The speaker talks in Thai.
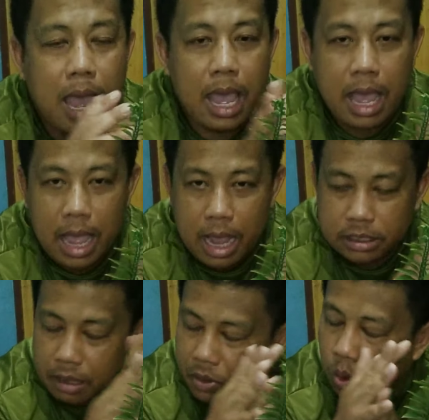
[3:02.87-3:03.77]
อ่า
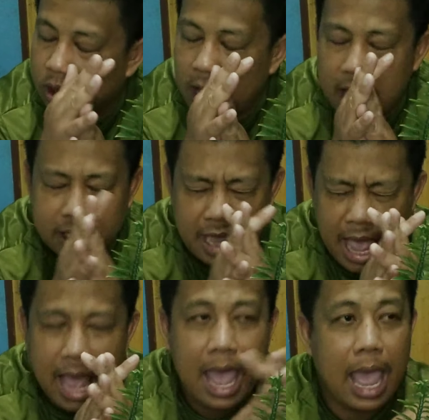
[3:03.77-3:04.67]
สรรพคุณทาง
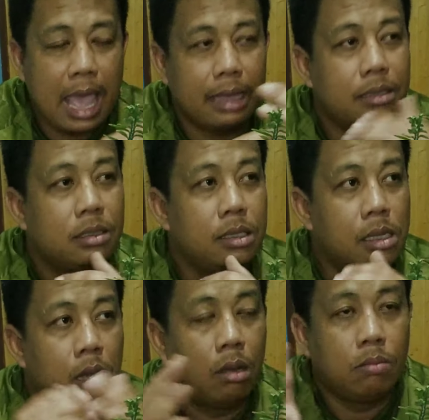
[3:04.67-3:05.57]
ยา
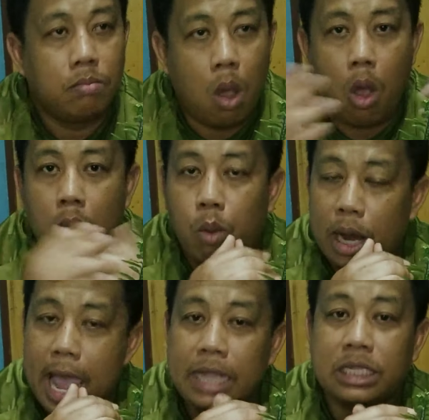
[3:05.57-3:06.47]
หมอโบ
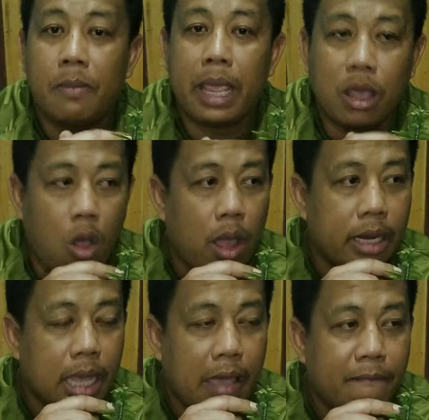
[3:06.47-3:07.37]
ราณสมัยก่อน
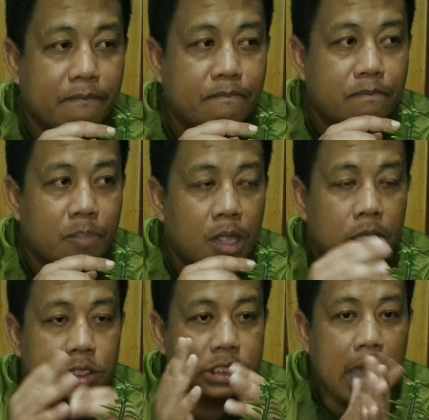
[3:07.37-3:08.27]
นะครับ
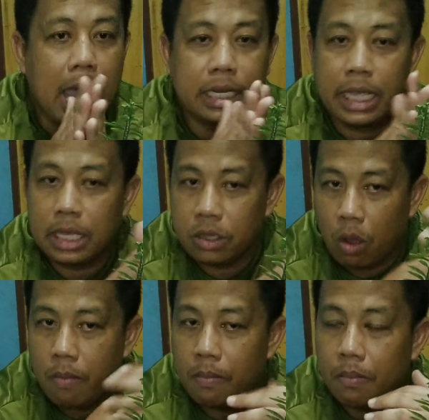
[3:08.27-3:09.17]
จะนิย
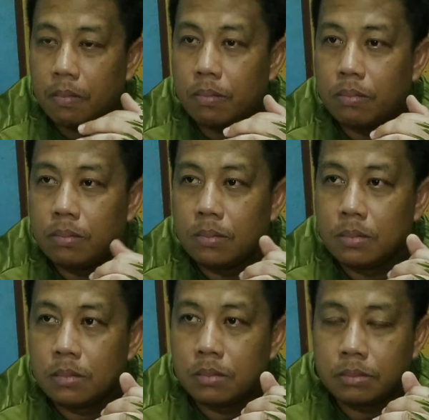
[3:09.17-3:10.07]
ม
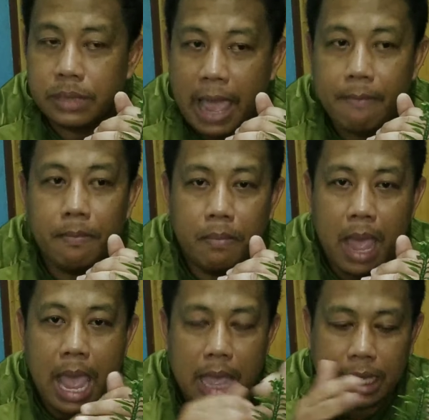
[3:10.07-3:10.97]
นำ
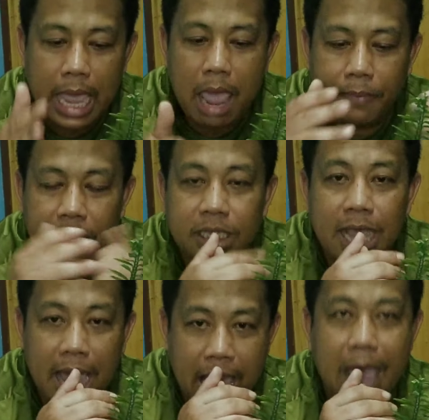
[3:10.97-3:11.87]
มาแก้พิษ
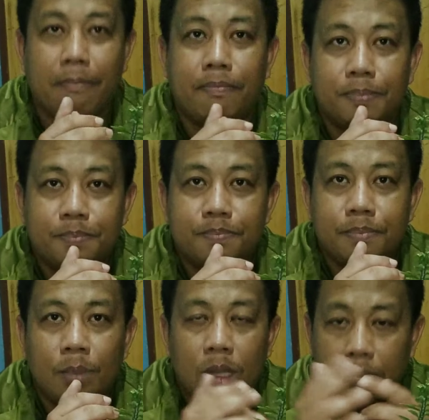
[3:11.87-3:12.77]
ตะขาบ
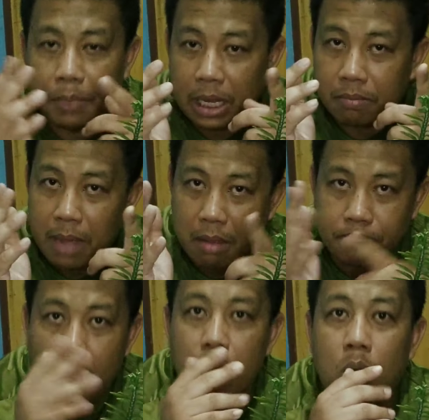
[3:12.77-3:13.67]
พิษแมง
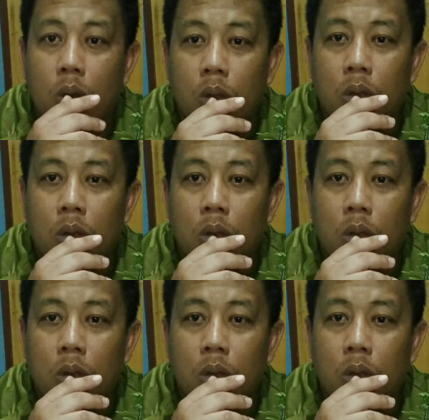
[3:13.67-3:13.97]
ป่อง